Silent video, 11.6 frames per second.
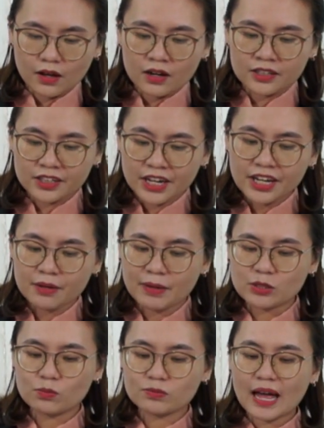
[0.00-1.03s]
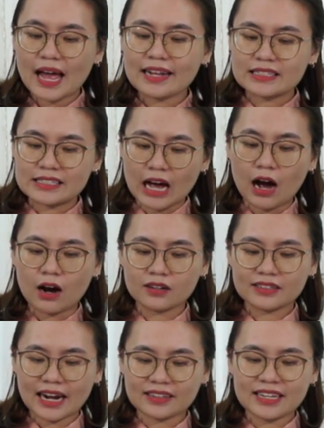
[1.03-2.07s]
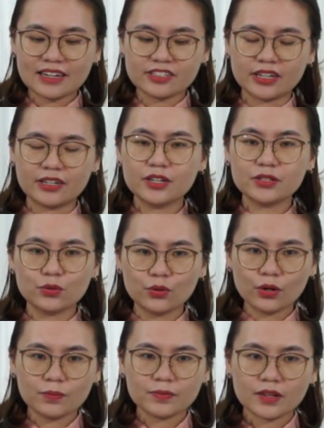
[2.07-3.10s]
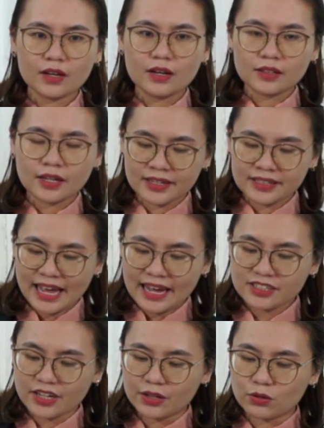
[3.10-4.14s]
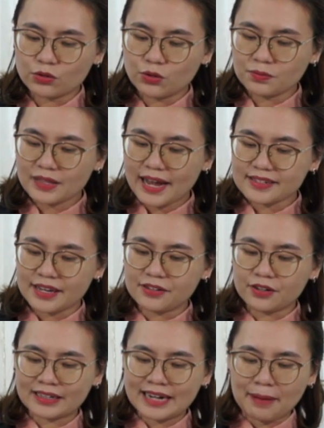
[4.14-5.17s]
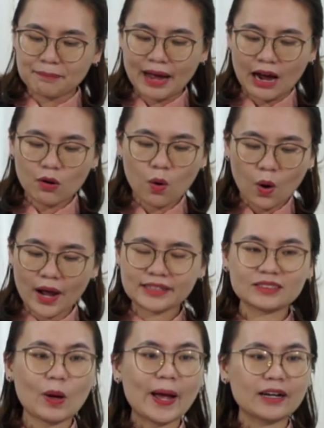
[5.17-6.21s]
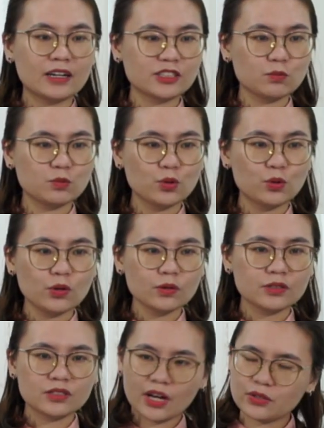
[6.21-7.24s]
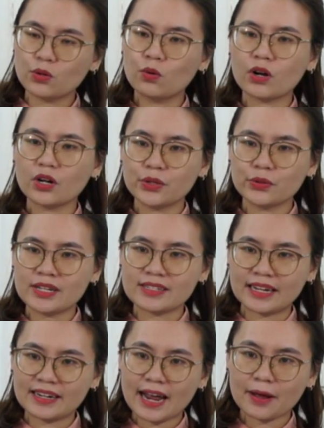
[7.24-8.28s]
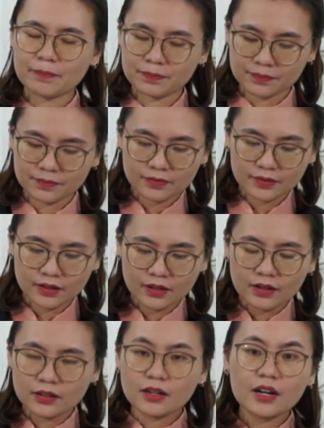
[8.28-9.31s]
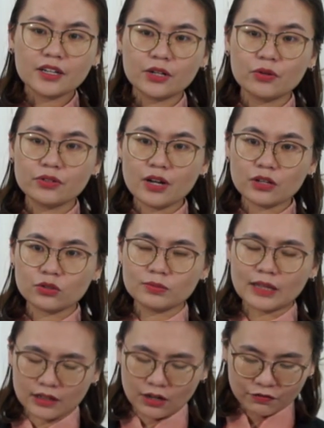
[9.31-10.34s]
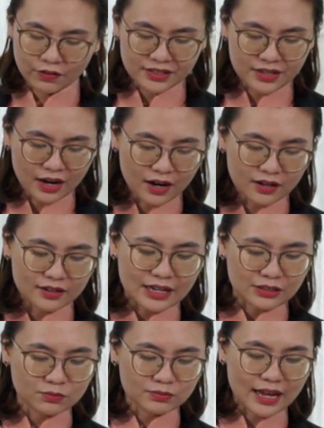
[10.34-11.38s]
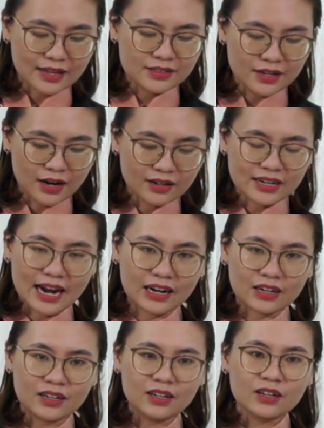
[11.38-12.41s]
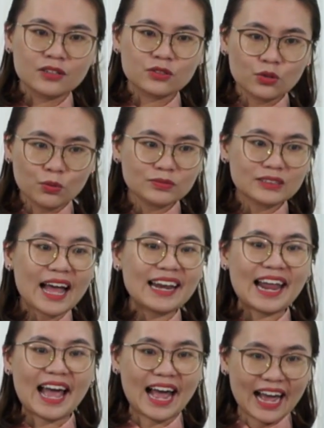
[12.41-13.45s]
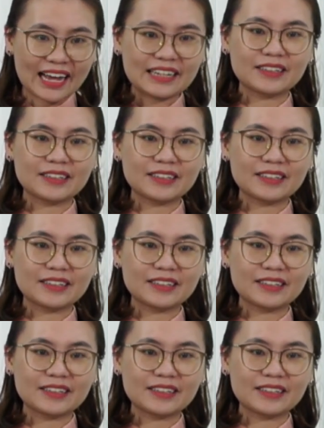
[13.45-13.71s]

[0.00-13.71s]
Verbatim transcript: khi mà chúng ta chọn đặt giá trị nơi Chúa thì giá trị của chúng ta sẽ được đảm bảo hoàn toàn ở trong Chúa cho dù có điều gì xảy ra. Thế nên điều thứ nhất chúng ta cần phải nhớ là chúng ta nhớ rằng chúng ta là ai.